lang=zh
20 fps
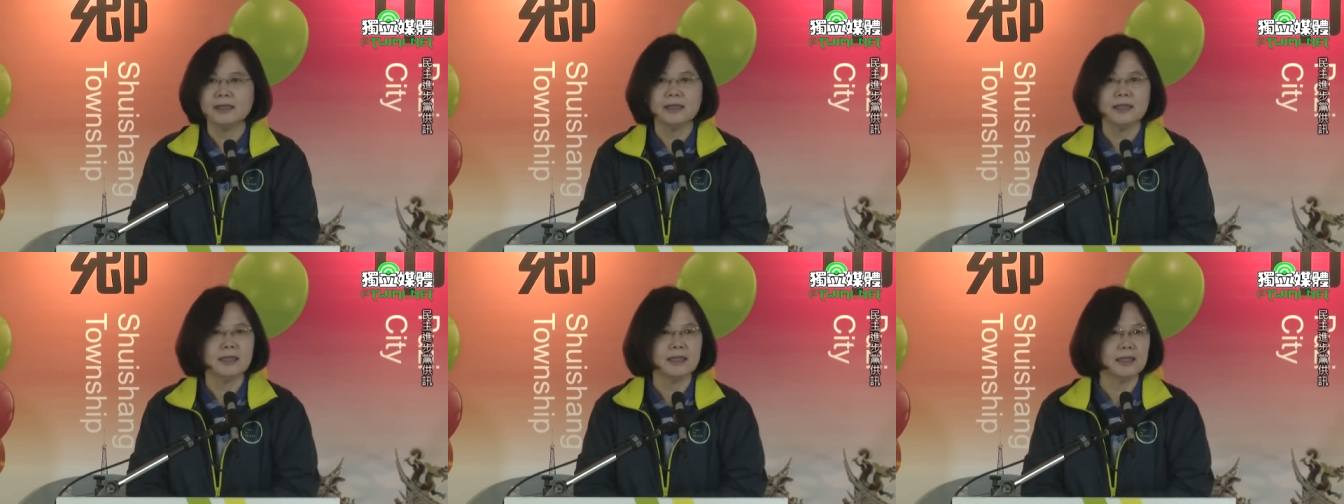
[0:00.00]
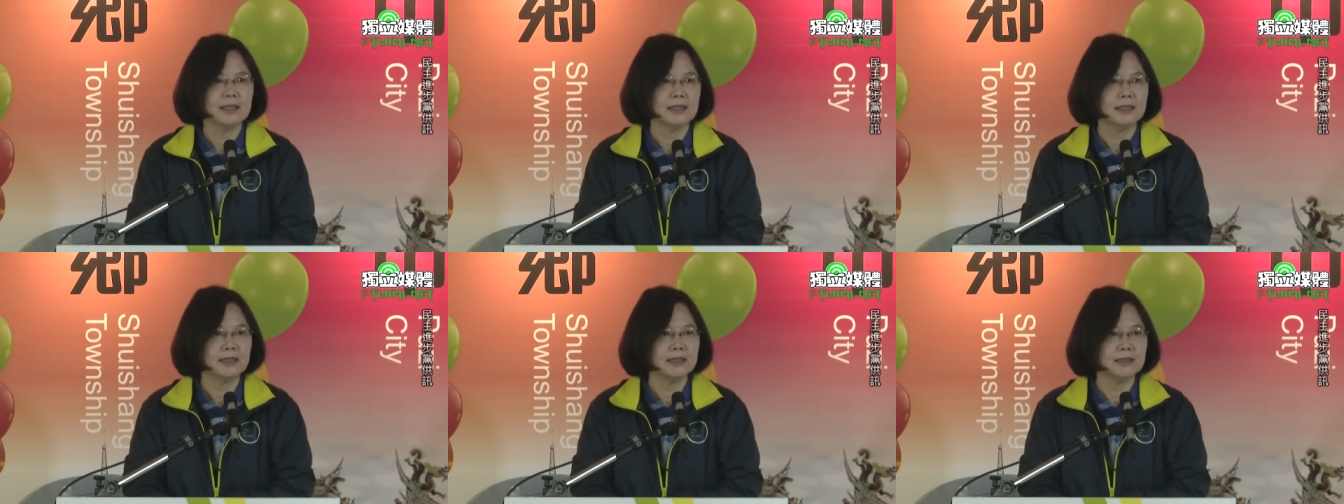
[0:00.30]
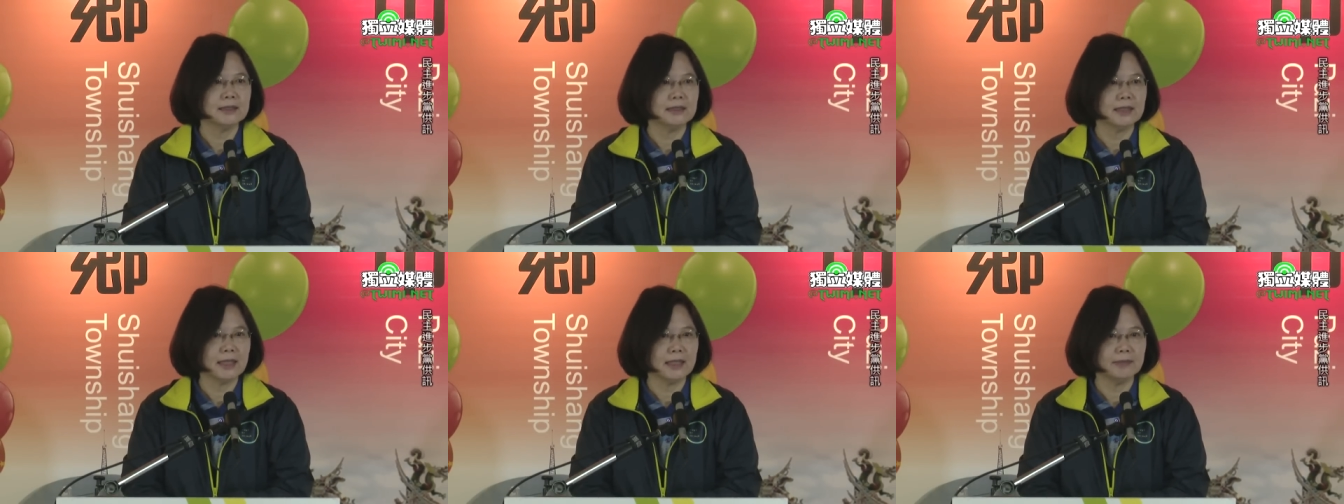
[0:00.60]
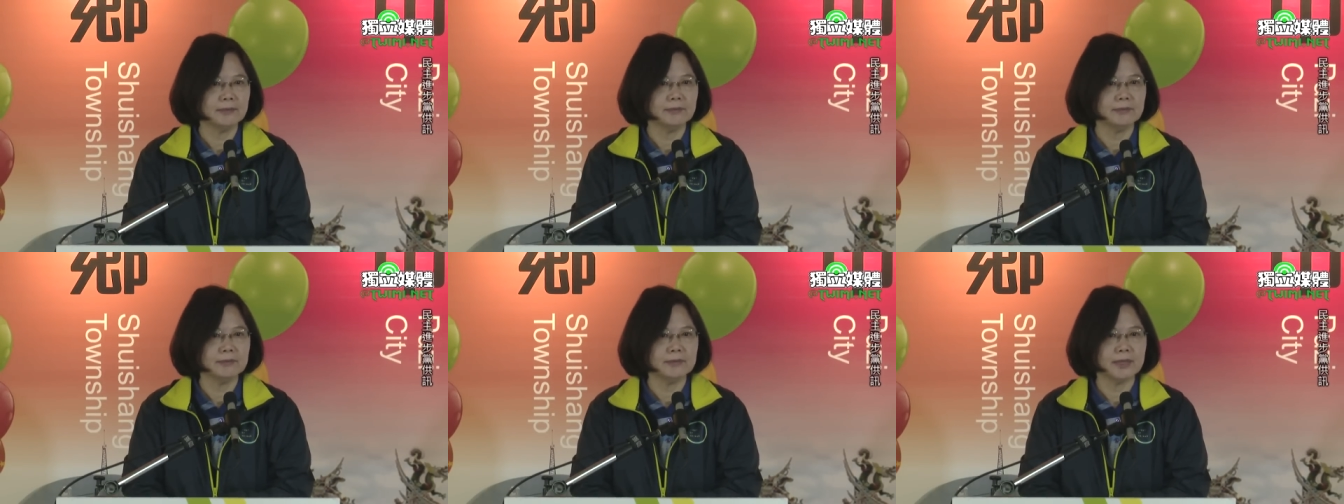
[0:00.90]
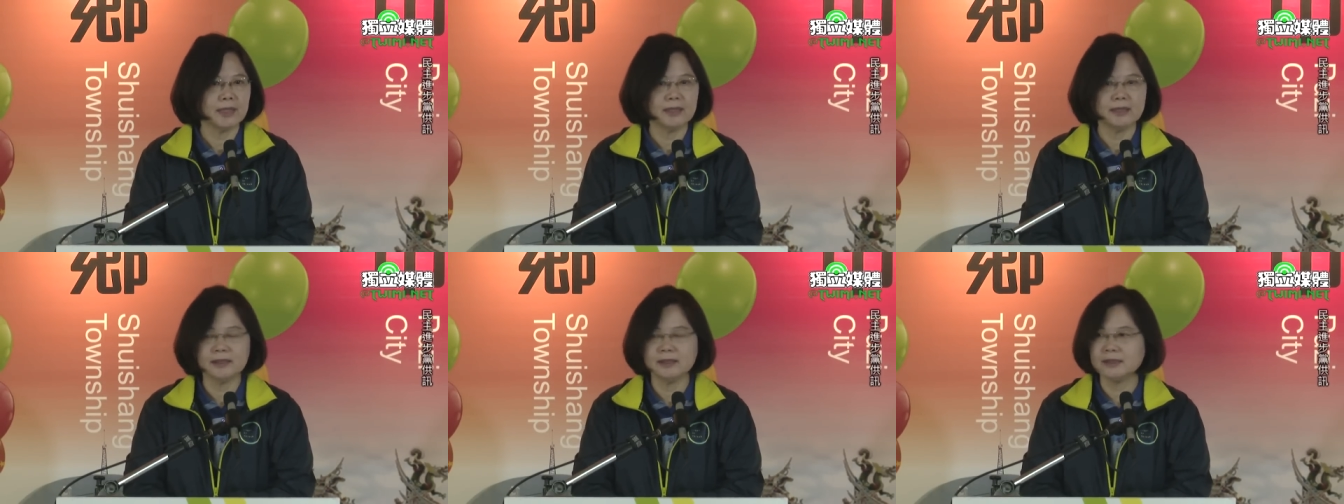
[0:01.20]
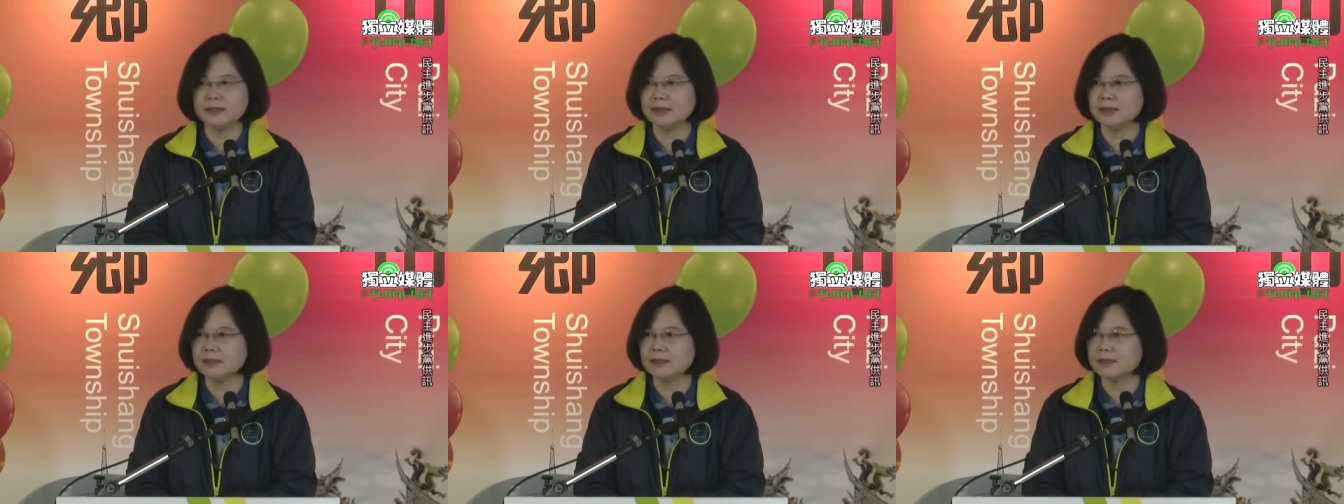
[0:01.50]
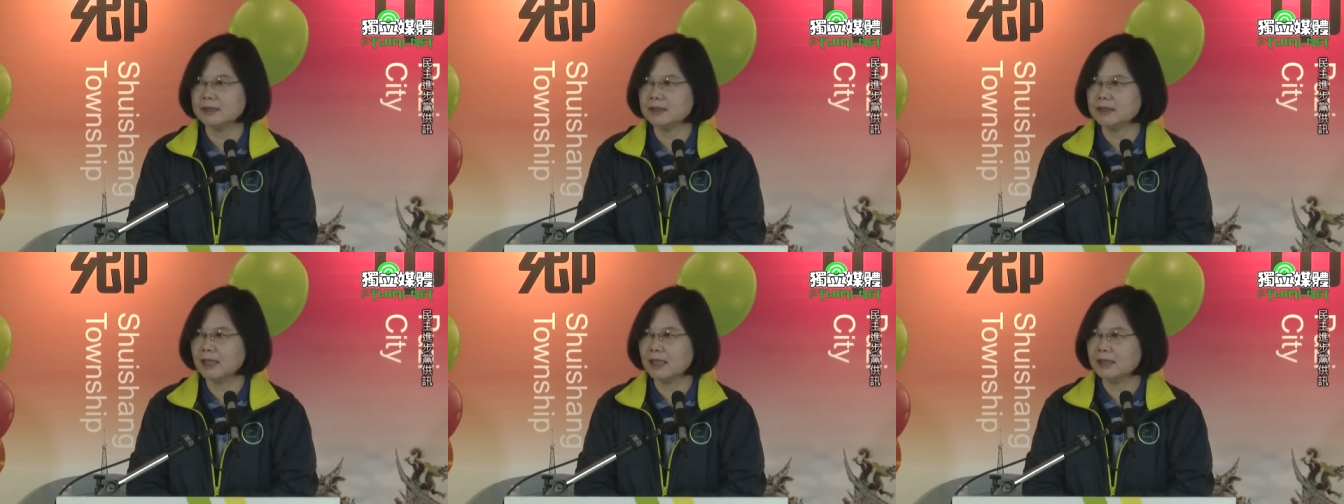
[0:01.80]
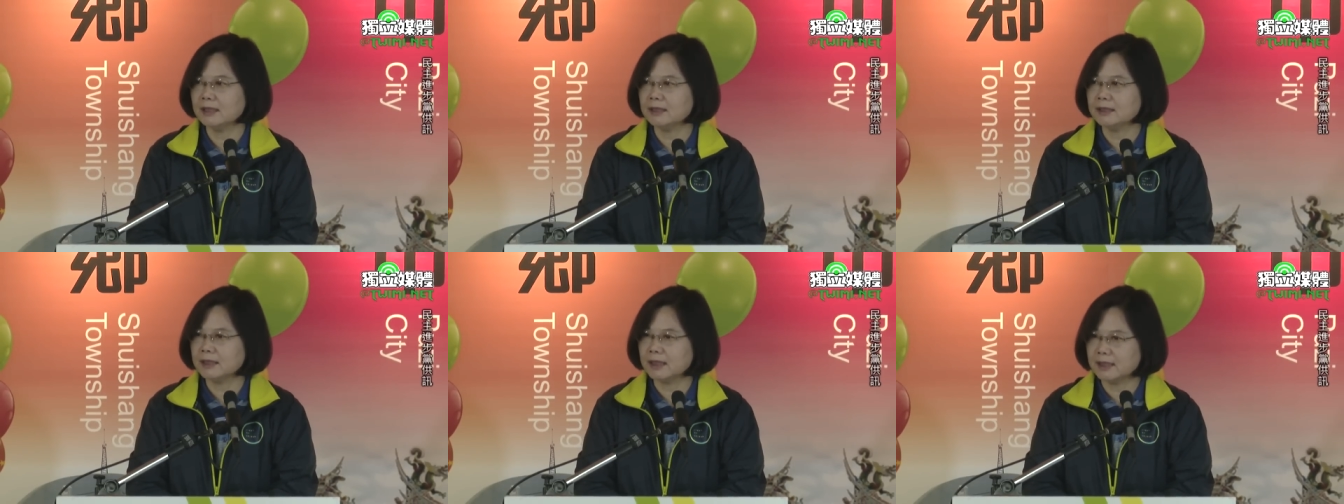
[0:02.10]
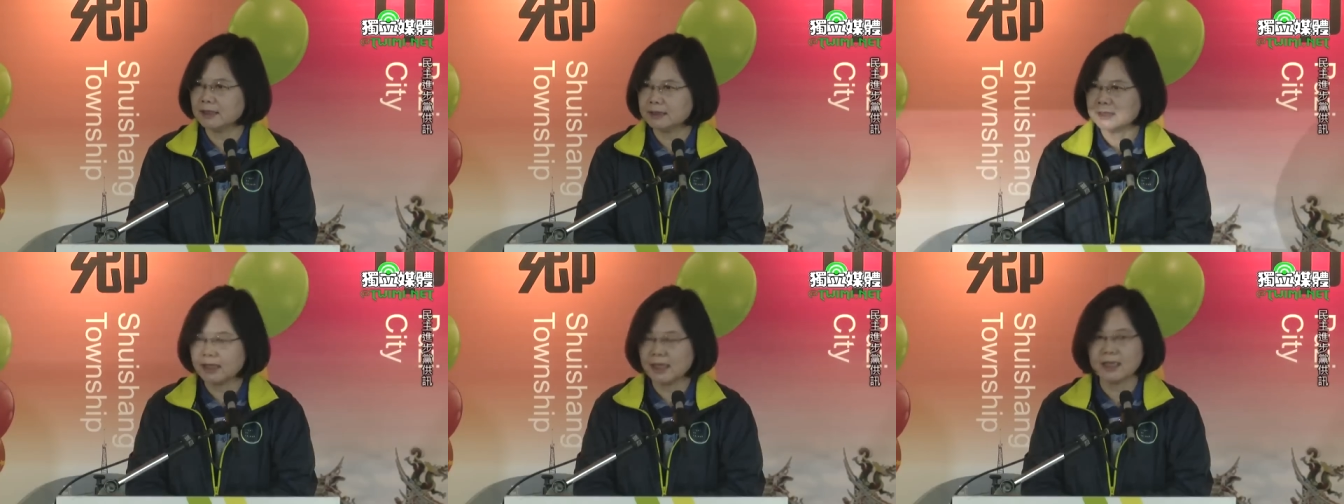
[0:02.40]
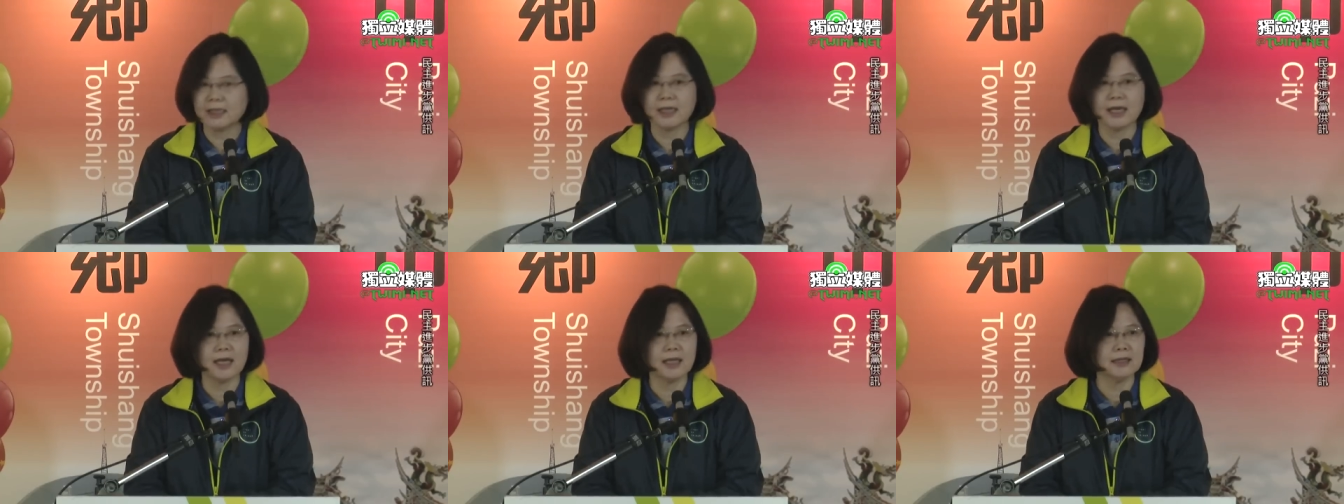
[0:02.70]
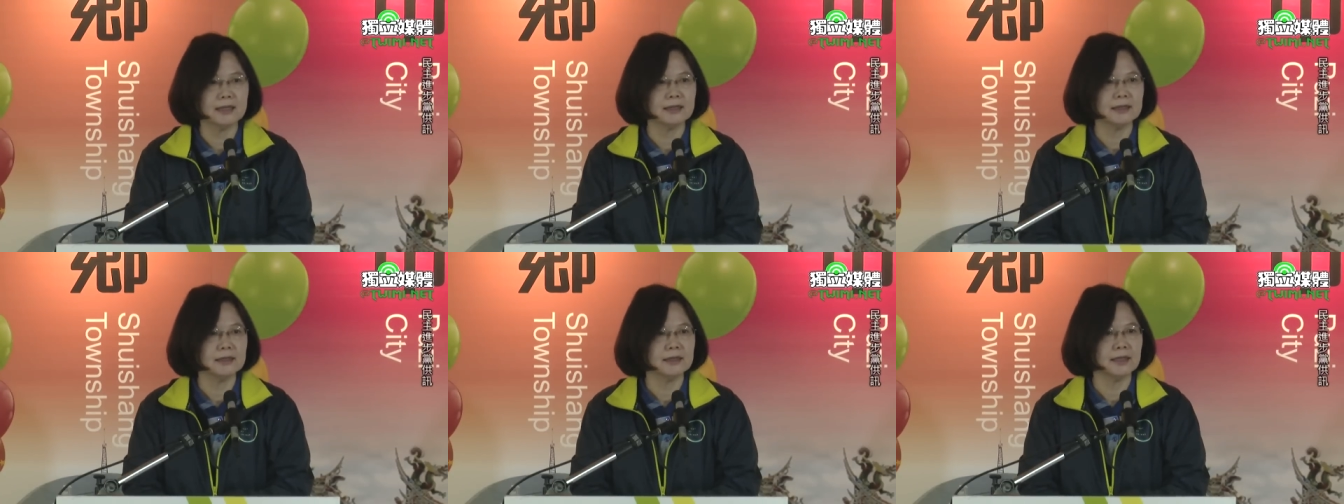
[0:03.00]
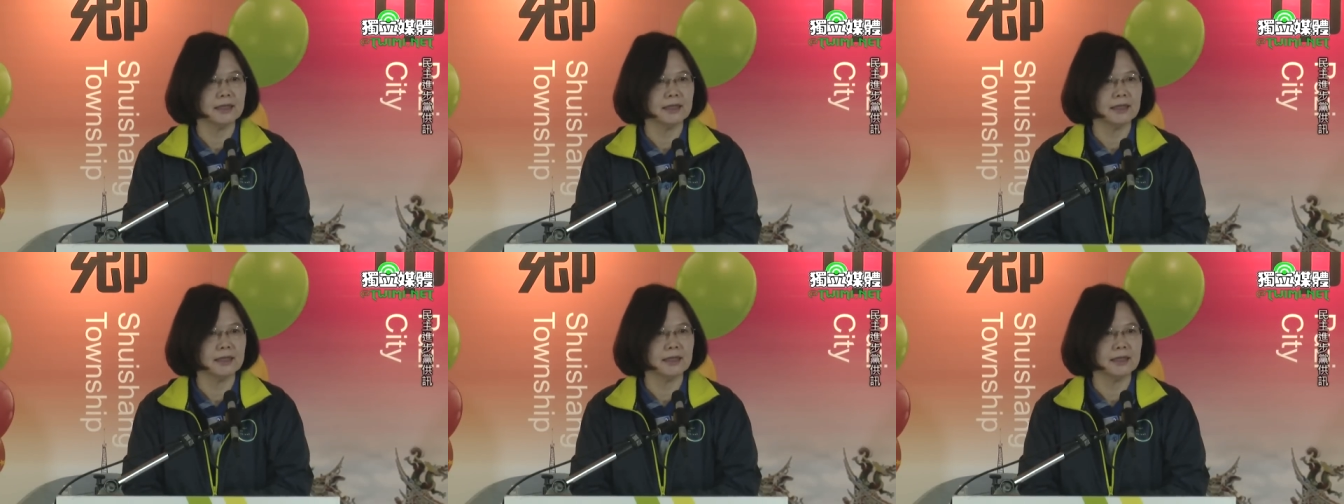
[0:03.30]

呃，咱跟你是咱第三天，